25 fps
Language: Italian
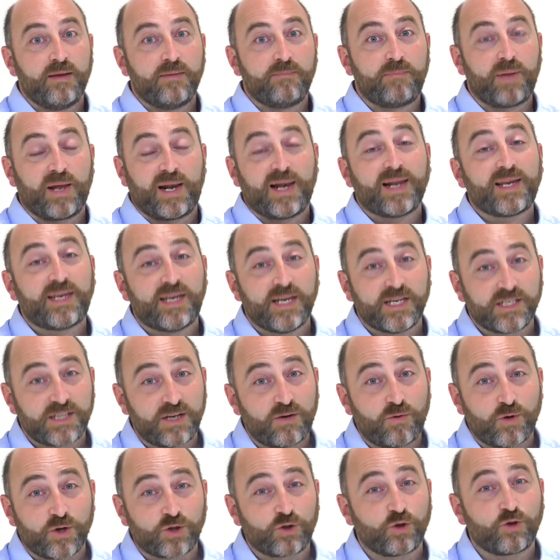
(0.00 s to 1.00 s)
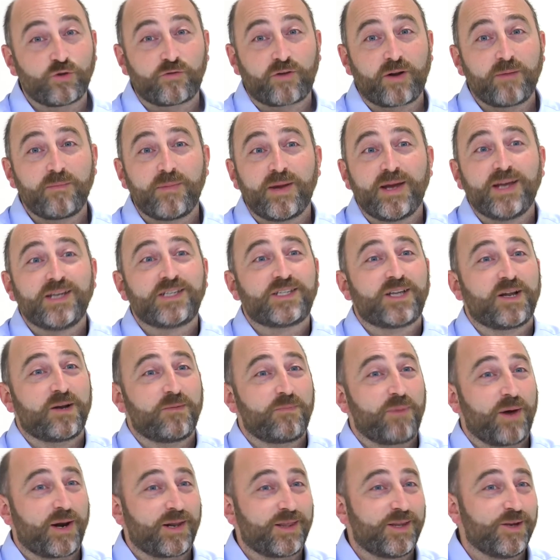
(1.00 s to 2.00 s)
Per la Chiesa questo dovrebbe essere
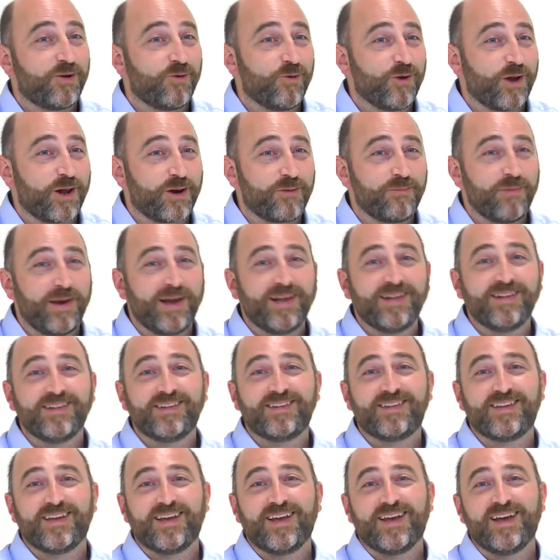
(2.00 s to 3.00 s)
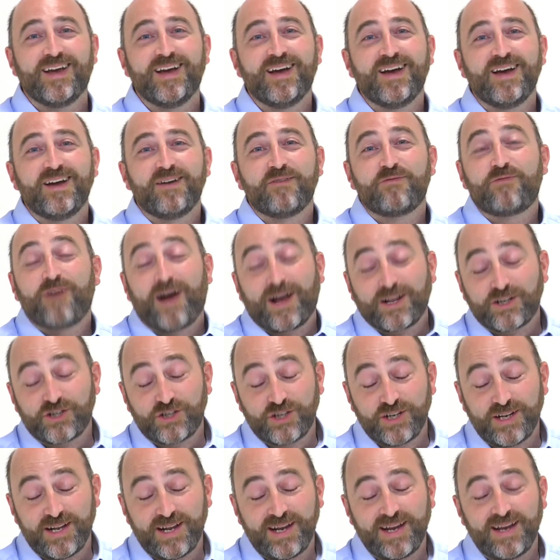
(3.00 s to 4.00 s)
particolarmente
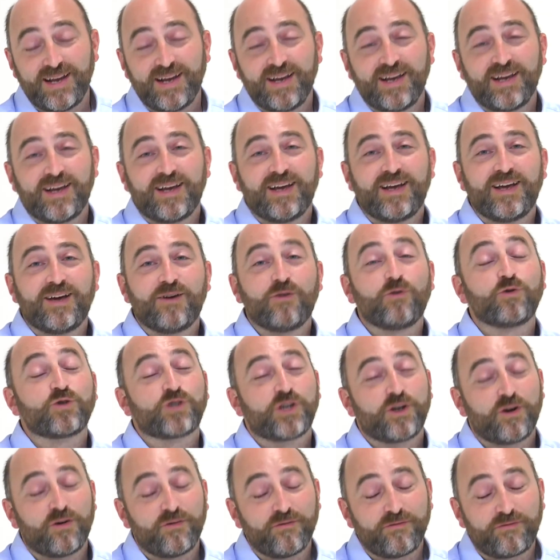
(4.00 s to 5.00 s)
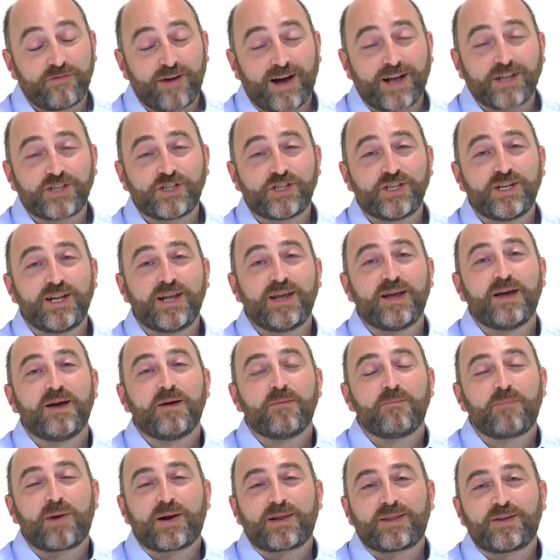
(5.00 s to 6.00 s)
facile eh, o se non facile
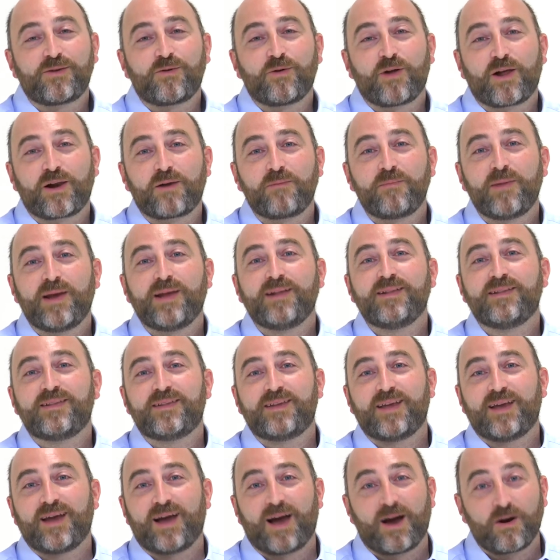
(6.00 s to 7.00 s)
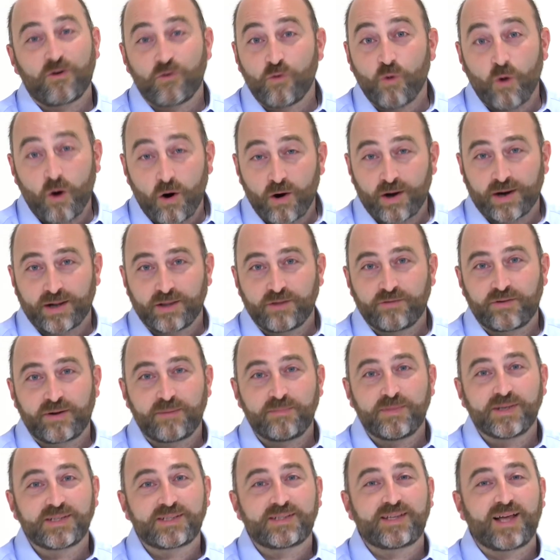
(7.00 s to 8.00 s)
particolarmente a cuore,
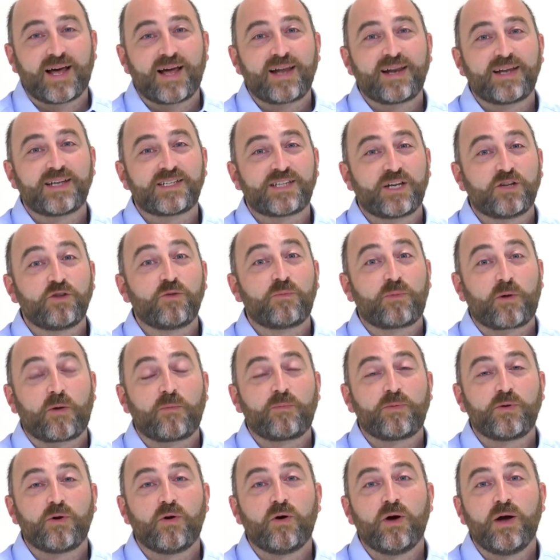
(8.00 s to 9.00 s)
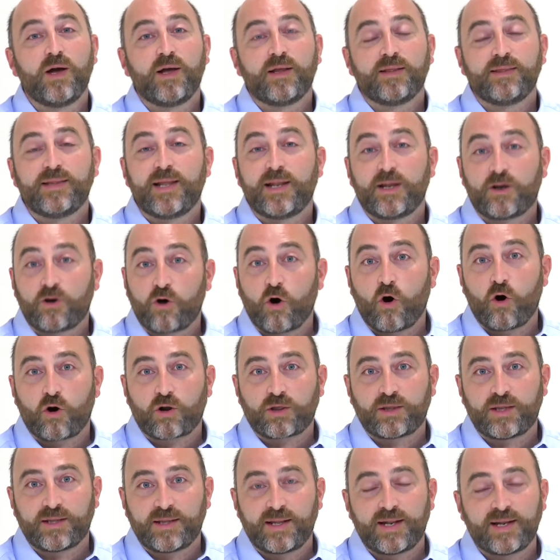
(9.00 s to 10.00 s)
dovrebbe stare essendo proprio nelle
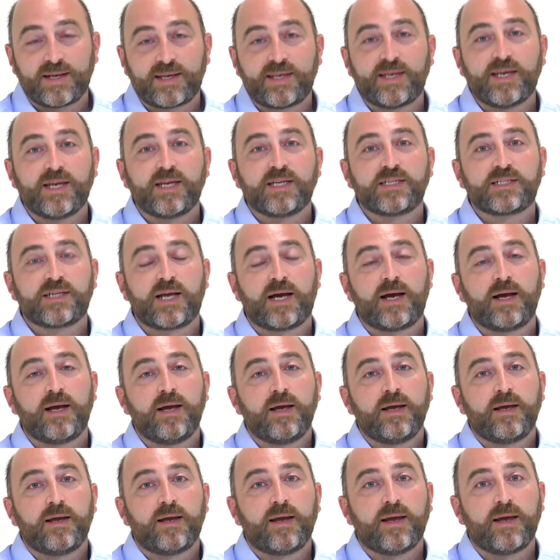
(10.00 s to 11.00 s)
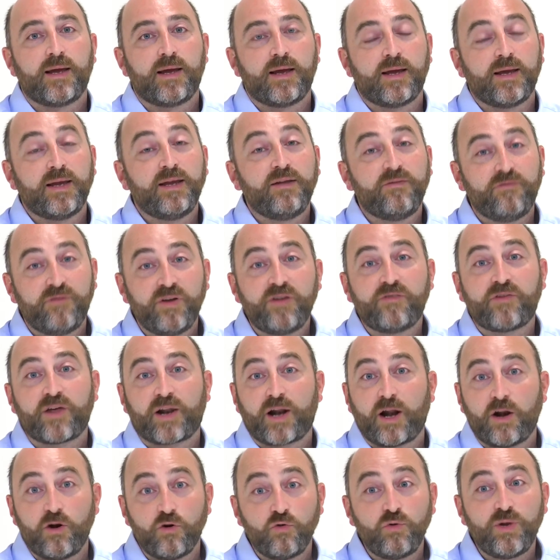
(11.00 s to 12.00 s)
corde della Chiesa eh, il
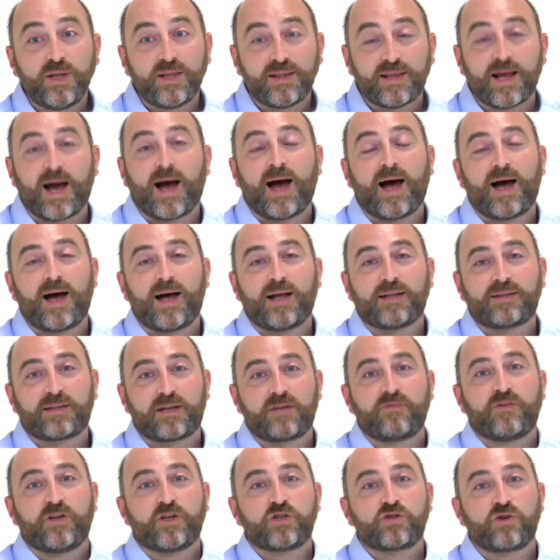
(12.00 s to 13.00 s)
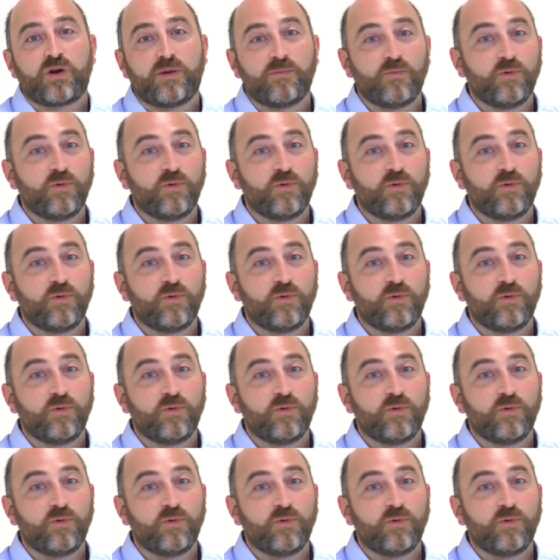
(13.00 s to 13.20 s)
vivere l'unità attraverso la